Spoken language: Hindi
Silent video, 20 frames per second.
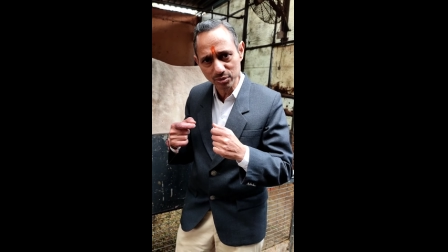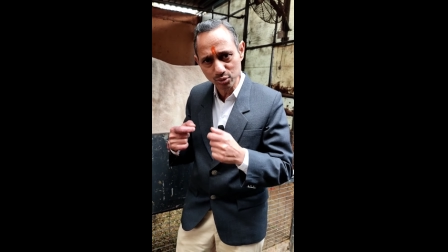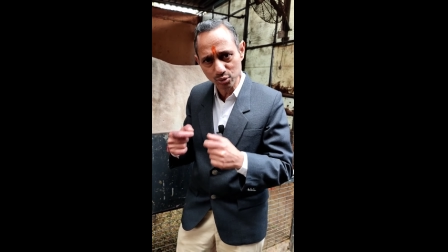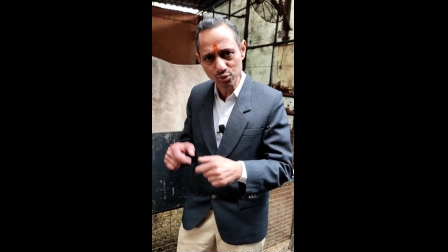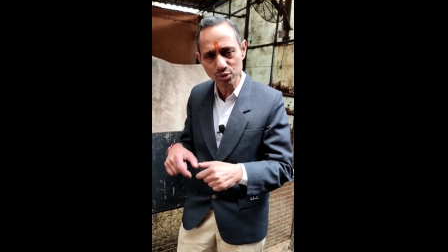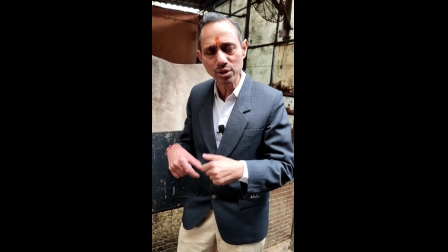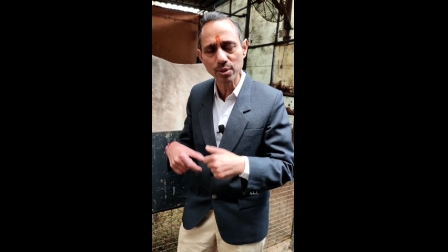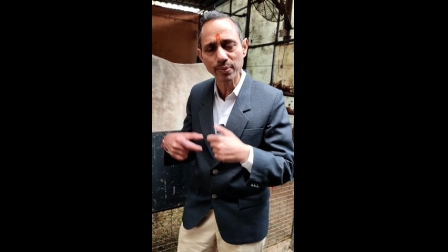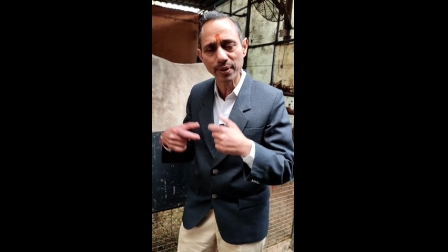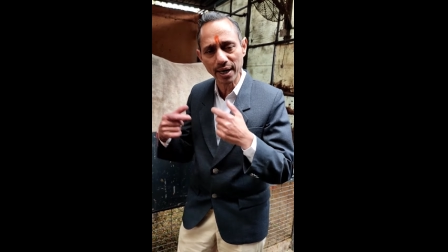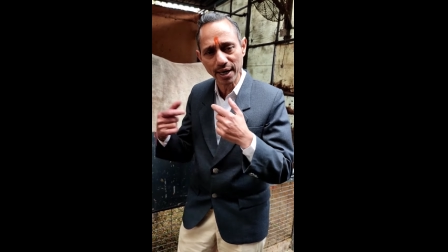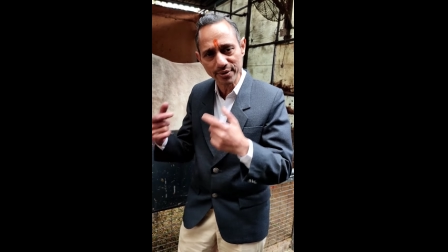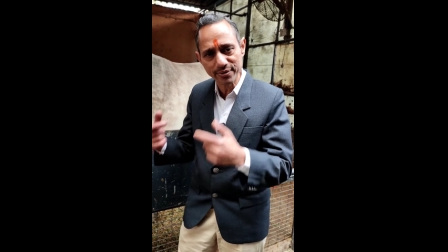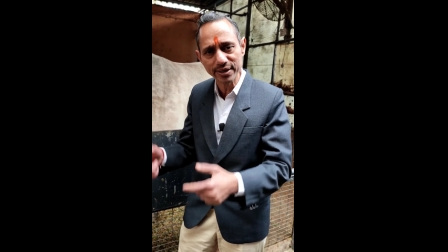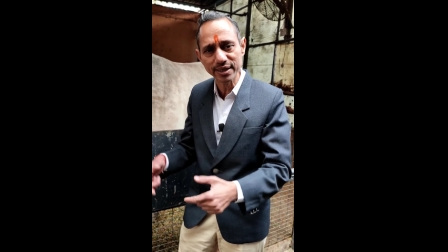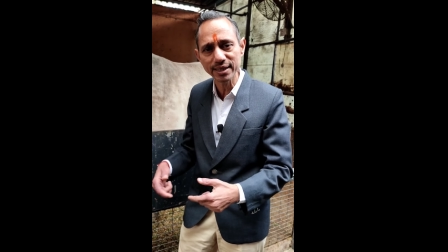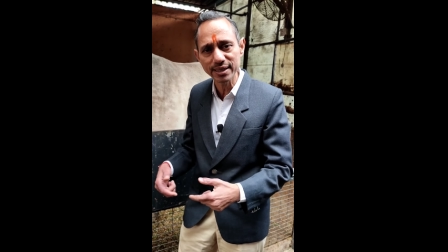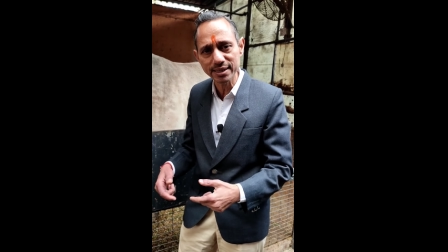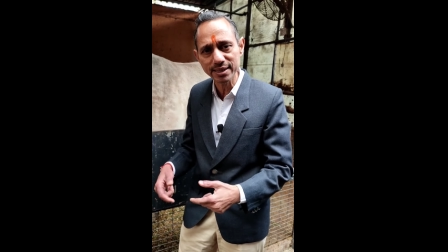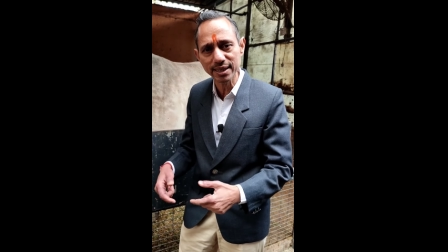दूध से बनाए
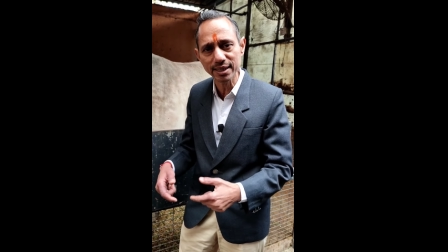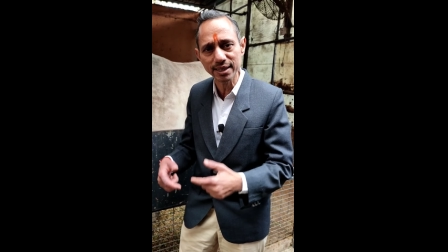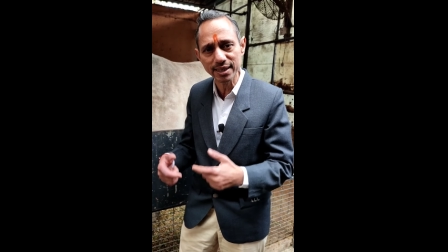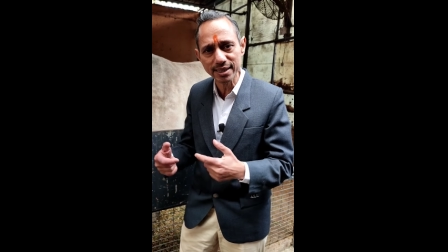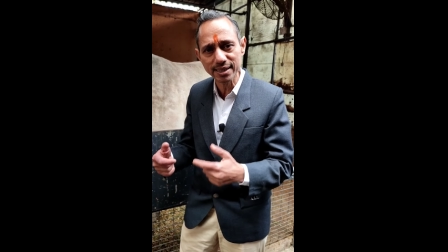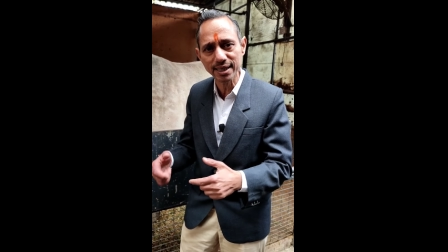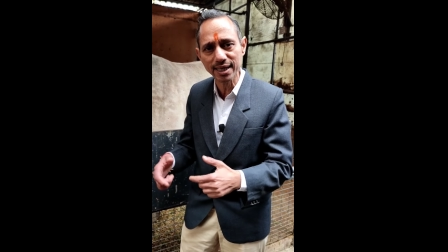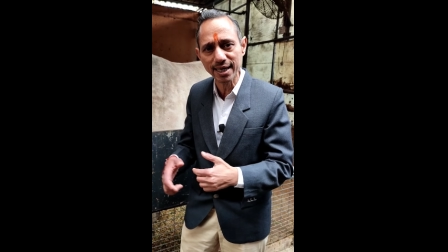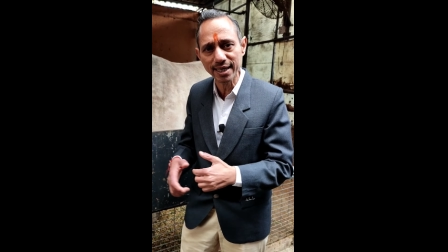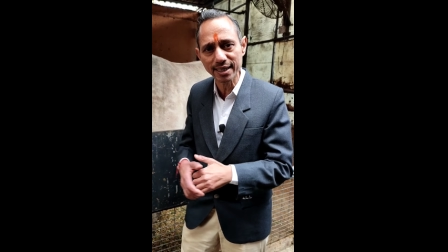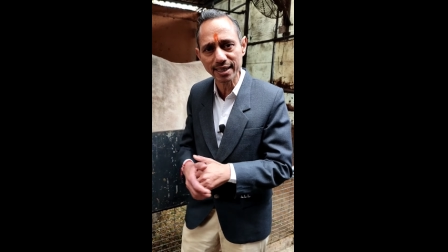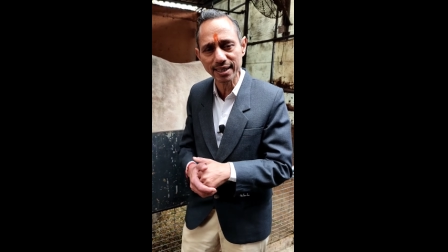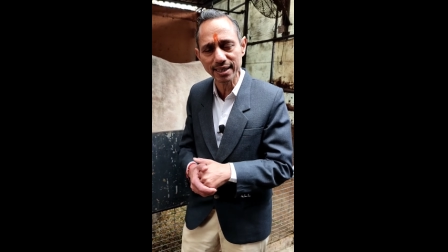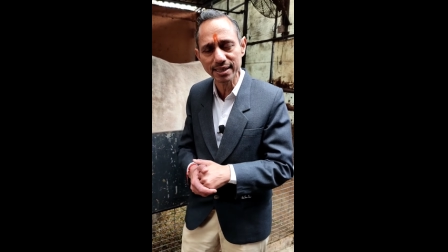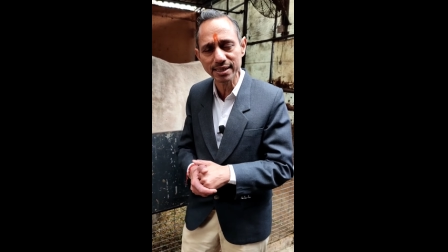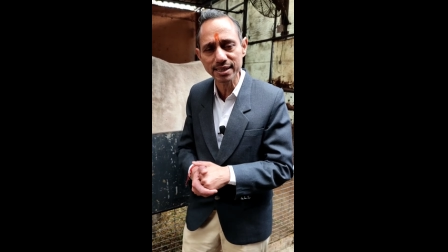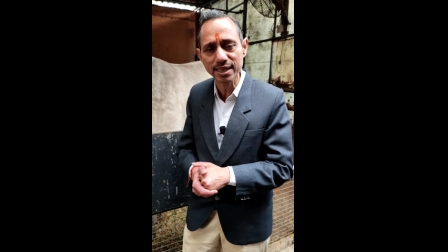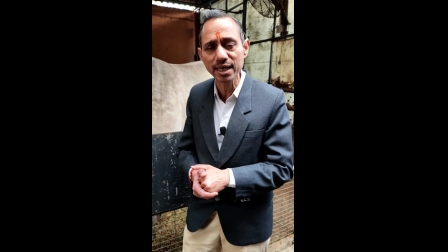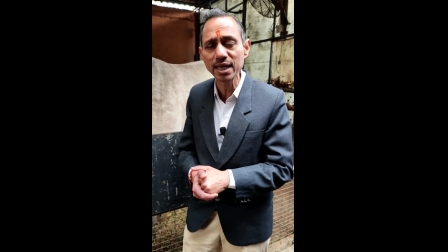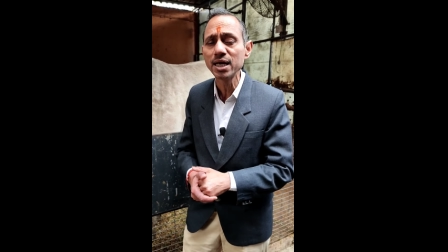हुए घी से देसी गाय के
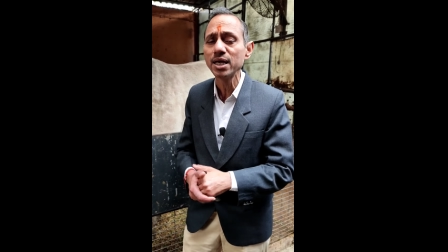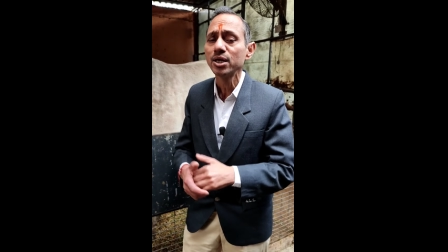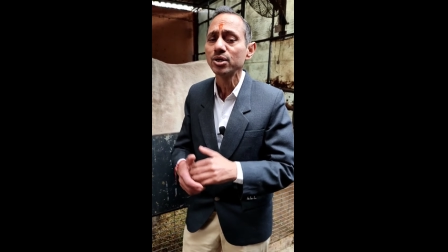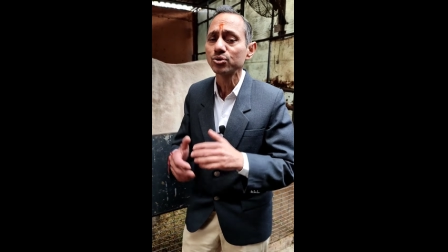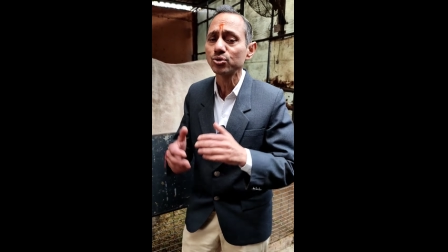घी से